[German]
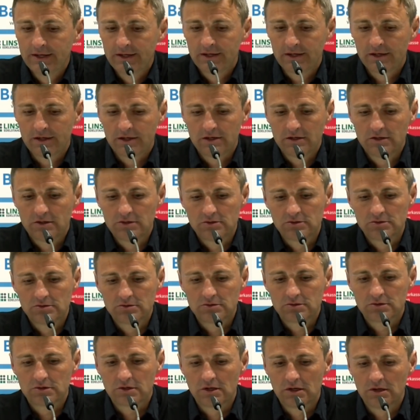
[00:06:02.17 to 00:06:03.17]

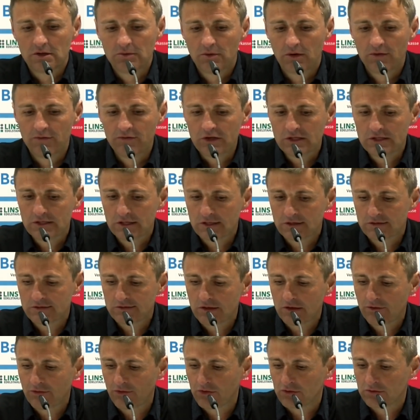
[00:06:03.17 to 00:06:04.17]
und war ein wichtiger
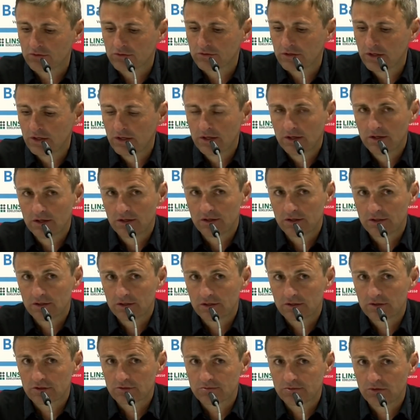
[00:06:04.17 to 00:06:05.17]
Sieg für uns,
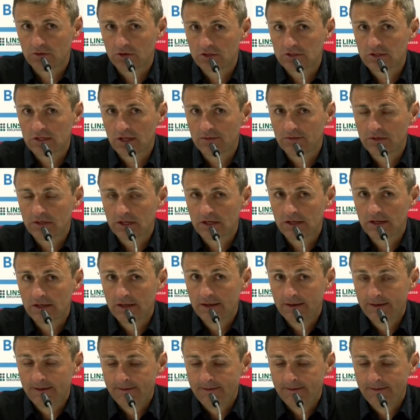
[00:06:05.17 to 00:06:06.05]
dass wir heute auch wieder